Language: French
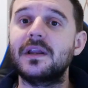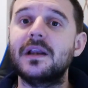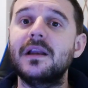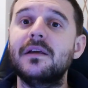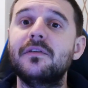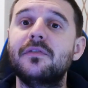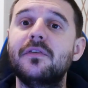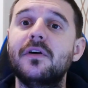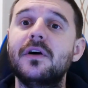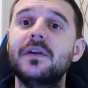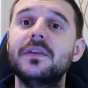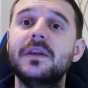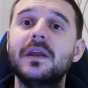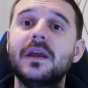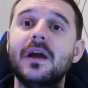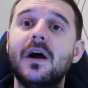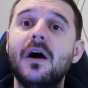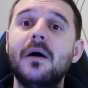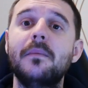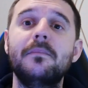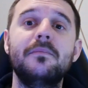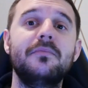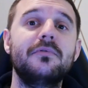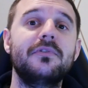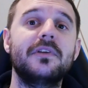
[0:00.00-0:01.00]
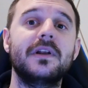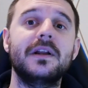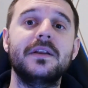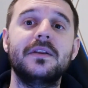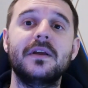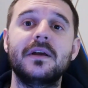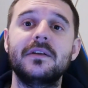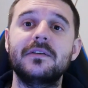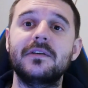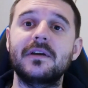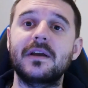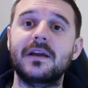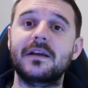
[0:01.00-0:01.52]
téléphone et hop, vous allez
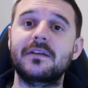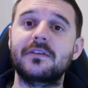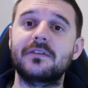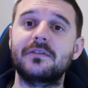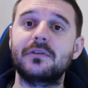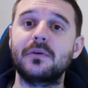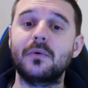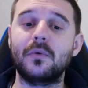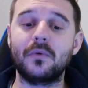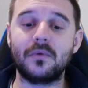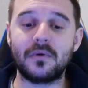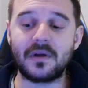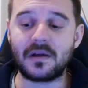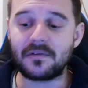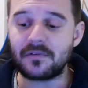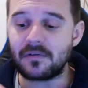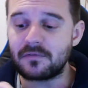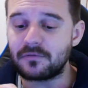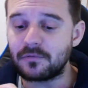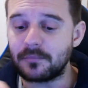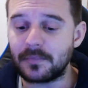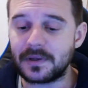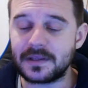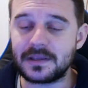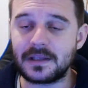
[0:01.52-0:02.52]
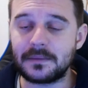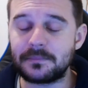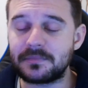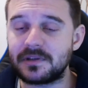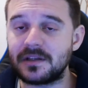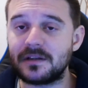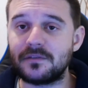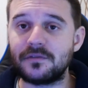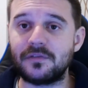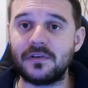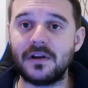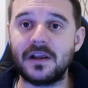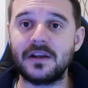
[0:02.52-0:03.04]
dans la direction, elle va vous mettre des
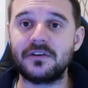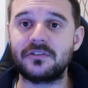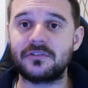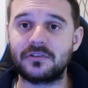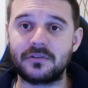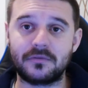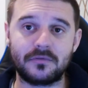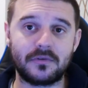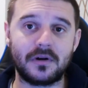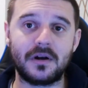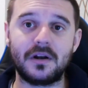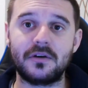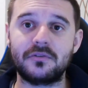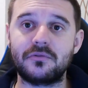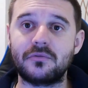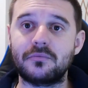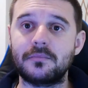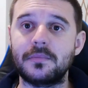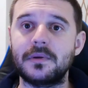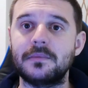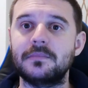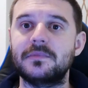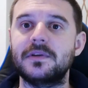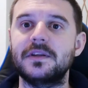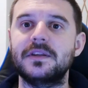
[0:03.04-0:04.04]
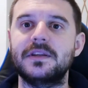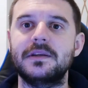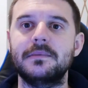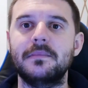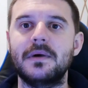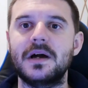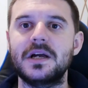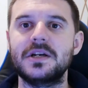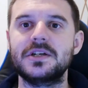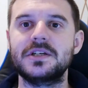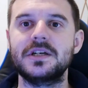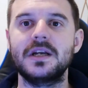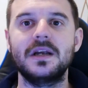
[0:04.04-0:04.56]
petites flèches. Voilà, je vous mets une petite
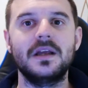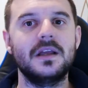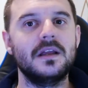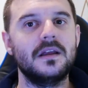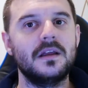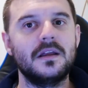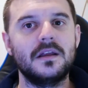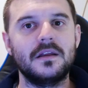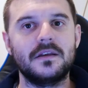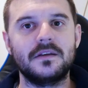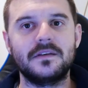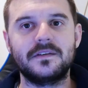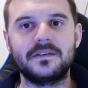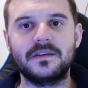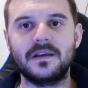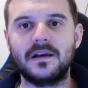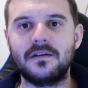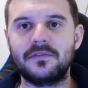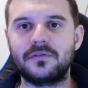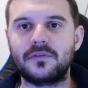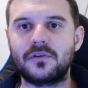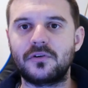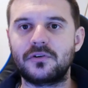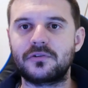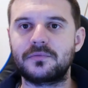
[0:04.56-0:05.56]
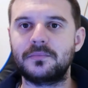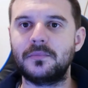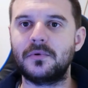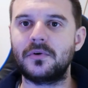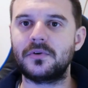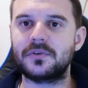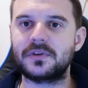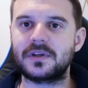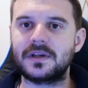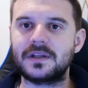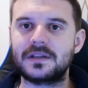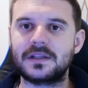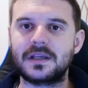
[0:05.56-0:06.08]
image. Ça,
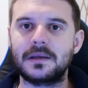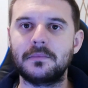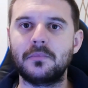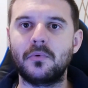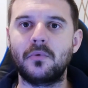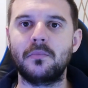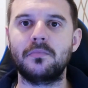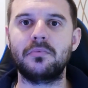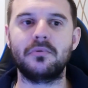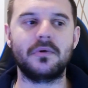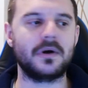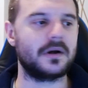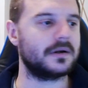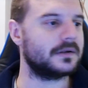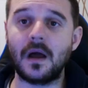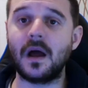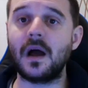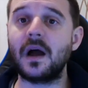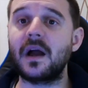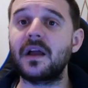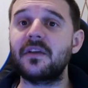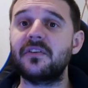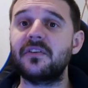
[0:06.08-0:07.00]
franchement, très très bon point. Un